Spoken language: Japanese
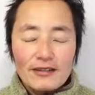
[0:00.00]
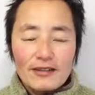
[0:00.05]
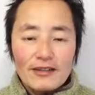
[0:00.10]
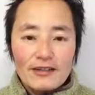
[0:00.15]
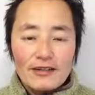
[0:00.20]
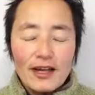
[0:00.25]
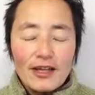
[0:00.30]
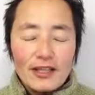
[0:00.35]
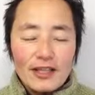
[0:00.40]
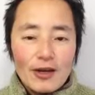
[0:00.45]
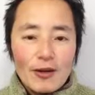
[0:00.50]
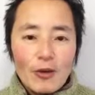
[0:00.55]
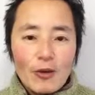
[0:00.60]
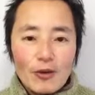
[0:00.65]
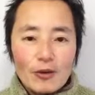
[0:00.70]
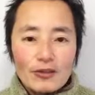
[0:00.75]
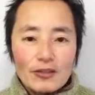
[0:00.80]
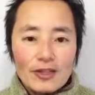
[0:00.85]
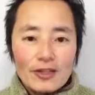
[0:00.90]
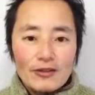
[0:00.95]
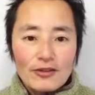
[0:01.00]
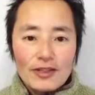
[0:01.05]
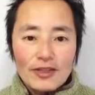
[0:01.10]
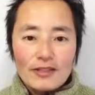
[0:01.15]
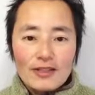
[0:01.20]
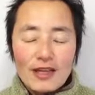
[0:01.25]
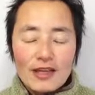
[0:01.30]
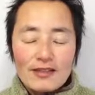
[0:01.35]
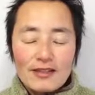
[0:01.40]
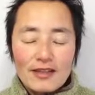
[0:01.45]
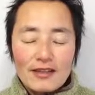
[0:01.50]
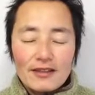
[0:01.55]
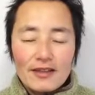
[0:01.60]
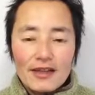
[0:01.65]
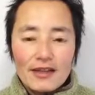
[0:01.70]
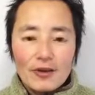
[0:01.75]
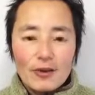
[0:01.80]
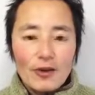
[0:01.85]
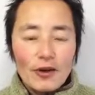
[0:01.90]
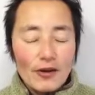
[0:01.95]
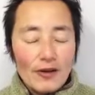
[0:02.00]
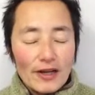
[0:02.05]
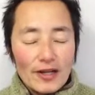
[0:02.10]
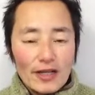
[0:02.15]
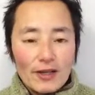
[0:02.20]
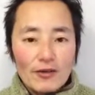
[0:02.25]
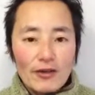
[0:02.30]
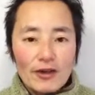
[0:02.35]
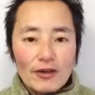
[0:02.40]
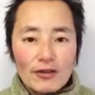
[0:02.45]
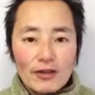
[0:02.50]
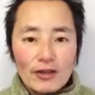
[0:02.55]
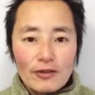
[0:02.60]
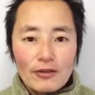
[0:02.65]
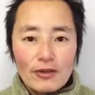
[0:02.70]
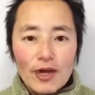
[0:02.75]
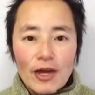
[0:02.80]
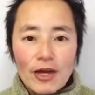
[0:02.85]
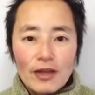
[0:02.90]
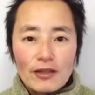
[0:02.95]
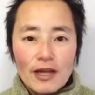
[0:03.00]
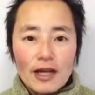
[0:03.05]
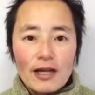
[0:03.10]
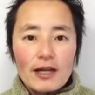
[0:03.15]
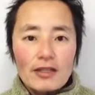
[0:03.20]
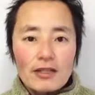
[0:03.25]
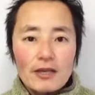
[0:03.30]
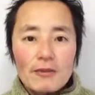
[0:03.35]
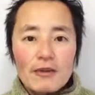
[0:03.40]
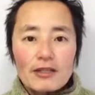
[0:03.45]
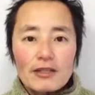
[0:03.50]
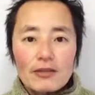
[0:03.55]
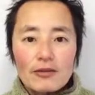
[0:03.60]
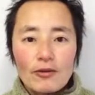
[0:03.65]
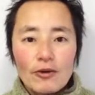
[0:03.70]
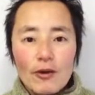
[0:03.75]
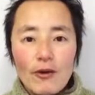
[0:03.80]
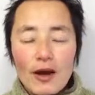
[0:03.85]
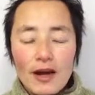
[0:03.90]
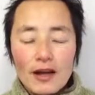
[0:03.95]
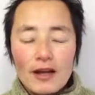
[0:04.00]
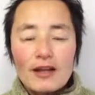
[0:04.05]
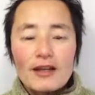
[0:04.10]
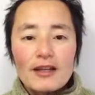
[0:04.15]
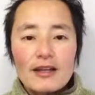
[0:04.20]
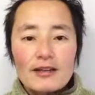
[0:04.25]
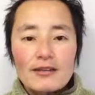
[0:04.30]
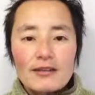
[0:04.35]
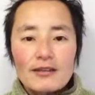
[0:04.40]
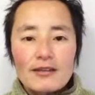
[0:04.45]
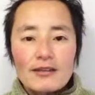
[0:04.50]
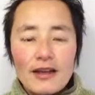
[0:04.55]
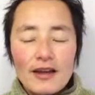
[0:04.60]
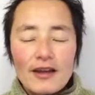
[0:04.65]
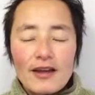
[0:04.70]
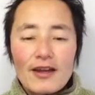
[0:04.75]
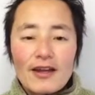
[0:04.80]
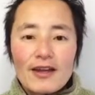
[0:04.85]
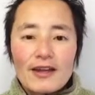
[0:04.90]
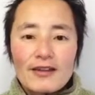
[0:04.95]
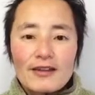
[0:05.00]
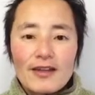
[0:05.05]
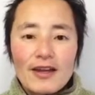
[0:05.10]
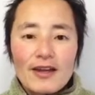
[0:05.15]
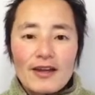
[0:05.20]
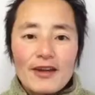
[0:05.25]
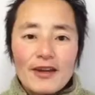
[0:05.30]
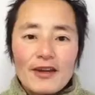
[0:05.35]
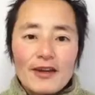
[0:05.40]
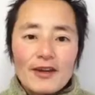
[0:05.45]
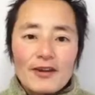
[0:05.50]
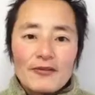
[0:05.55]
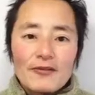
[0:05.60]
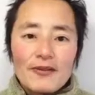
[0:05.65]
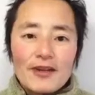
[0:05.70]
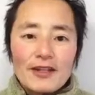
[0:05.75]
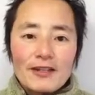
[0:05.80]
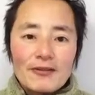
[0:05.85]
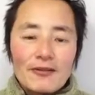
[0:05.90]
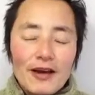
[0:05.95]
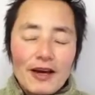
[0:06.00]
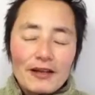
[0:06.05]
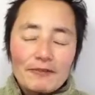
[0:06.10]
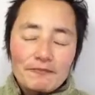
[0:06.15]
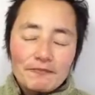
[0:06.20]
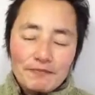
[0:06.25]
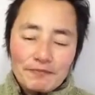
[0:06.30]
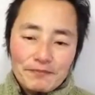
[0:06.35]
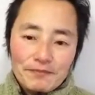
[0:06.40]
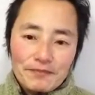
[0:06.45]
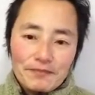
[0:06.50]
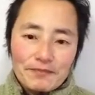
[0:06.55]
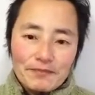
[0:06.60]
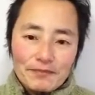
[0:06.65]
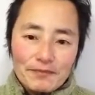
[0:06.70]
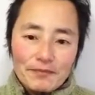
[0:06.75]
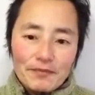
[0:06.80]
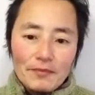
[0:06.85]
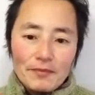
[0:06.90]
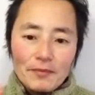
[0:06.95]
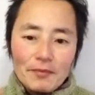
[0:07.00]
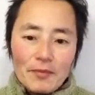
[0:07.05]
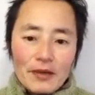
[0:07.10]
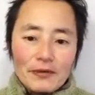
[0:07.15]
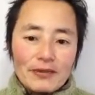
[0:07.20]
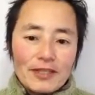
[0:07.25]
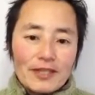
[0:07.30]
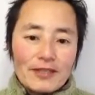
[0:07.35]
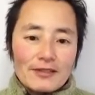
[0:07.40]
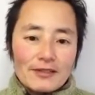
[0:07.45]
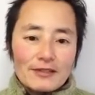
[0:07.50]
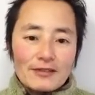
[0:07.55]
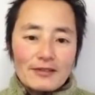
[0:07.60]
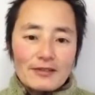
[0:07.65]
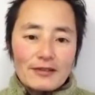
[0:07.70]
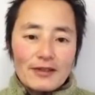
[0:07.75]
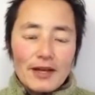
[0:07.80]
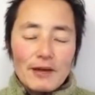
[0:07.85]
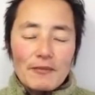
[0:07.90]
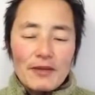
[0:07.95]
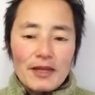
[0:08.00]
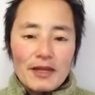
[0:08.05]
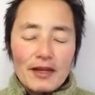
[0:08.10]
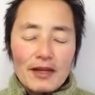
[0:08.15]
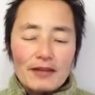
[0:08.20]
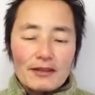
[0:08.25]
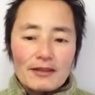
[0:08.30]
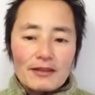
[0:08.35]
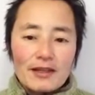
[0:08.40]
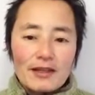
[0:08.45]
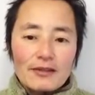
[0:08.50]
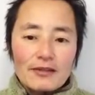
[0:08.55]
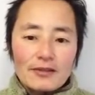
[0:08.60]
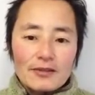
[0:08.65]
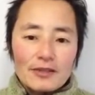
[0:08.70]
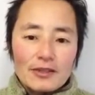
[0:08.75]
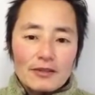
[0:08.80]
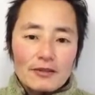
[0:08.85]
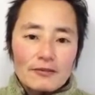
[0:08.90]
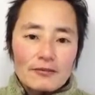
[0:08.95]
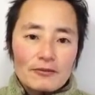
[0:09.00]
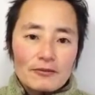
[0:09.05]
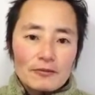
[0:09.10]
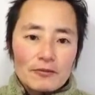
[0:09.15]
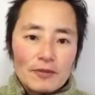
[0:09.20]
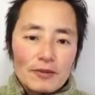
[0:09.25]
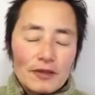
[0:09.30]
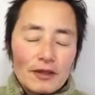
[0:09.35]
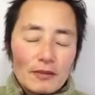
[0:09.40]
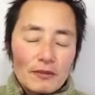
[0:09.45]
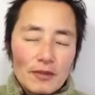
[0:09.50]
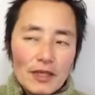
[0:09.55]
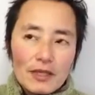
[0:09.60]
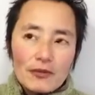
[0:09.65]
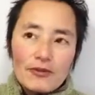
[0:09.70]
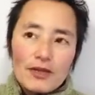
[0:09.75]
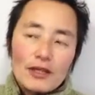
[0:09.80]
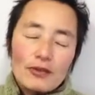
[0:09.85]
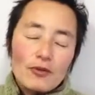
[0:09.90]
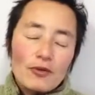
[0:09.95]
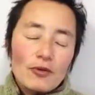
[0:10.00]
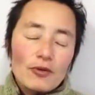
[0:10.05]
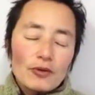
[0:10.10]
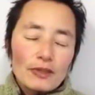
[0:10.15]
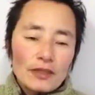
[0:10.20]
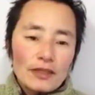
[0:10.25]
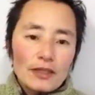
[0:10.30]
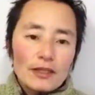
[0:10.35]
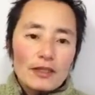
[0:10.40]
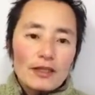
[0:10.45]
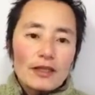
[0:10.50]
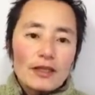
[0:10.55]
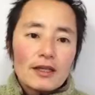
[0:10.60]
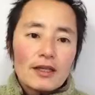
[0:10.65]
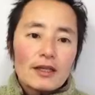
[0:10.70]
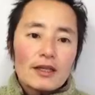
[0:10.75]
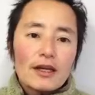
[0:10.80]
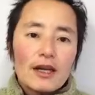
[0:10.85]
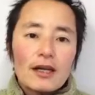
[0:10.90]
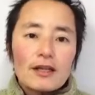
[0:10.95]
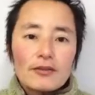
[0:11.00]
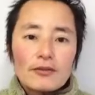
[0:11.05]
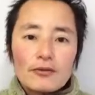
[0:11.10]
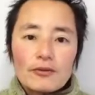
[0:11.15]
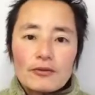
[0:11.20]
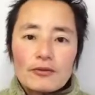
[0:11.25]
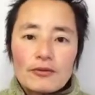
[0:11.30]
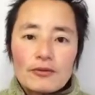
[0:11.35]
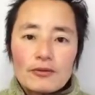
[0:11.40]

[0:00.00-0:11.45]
んって、何が起こってるの一体全体、声は聞こえるけど誰が喋ってるのかわからないって言って、で上には、まあ、ふたつ画面があって、そして右上の方にあのー、